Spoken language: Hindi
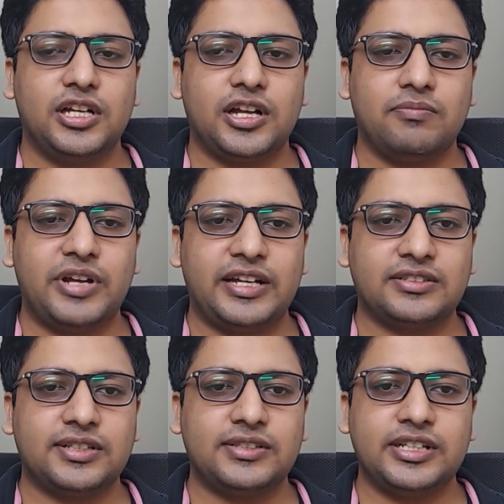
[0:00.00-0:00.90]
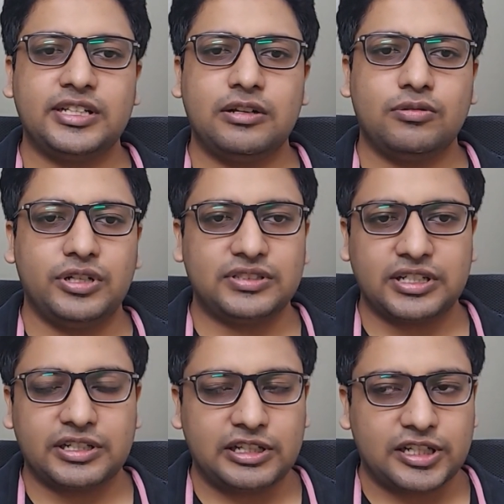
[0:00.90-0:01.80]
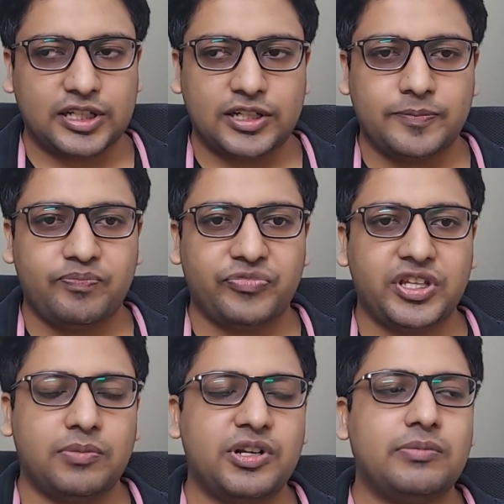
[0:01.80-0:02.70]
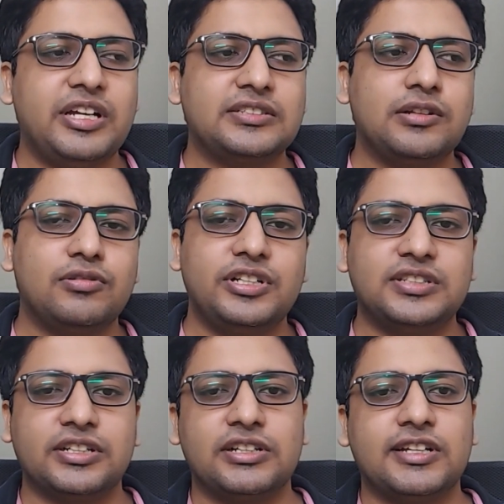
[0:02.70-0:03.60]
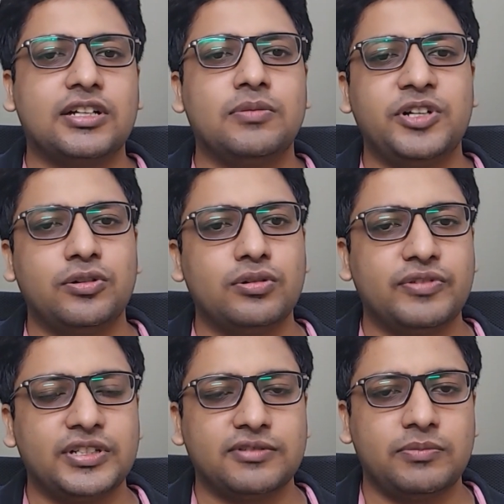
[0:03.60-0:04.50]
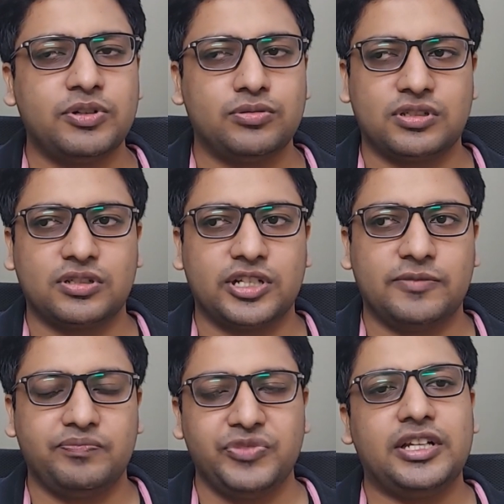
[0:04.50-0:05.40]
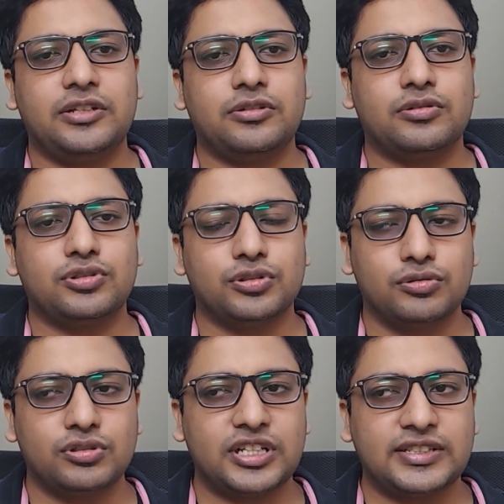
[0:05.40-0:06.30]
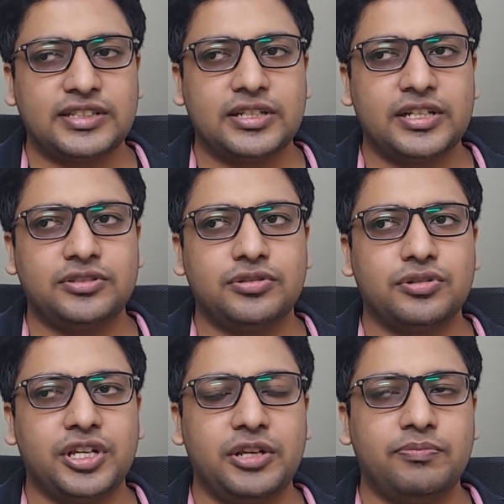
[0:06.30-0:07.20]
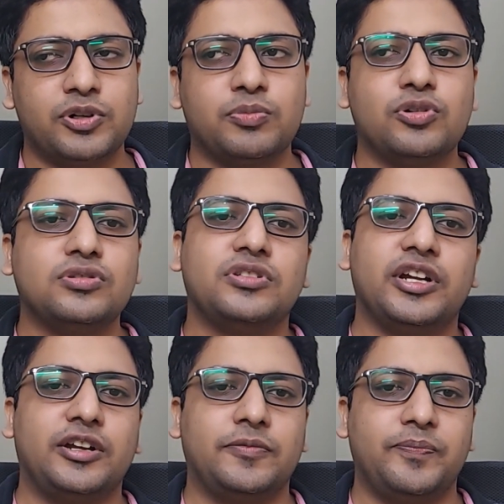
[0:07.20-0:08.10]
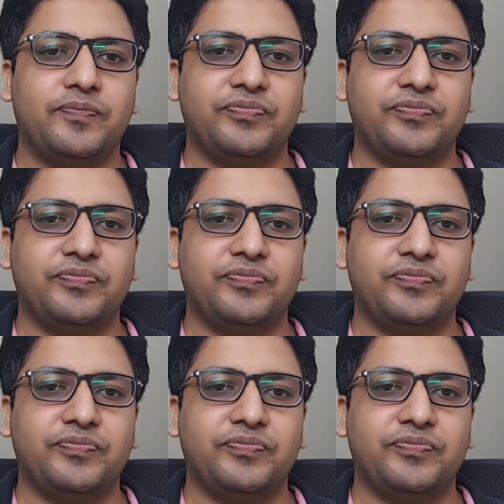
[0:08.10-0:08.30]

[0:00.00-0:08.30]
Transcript: बैंक से सीधा लोनी सर्कल तक का यमुना बैंक से लोनी सर्कल तक का भी रूट फेज़ फाइव में हो सकता है ये तो कुछ रूट्स ऐसे थे जो कि प्रोपोज हैं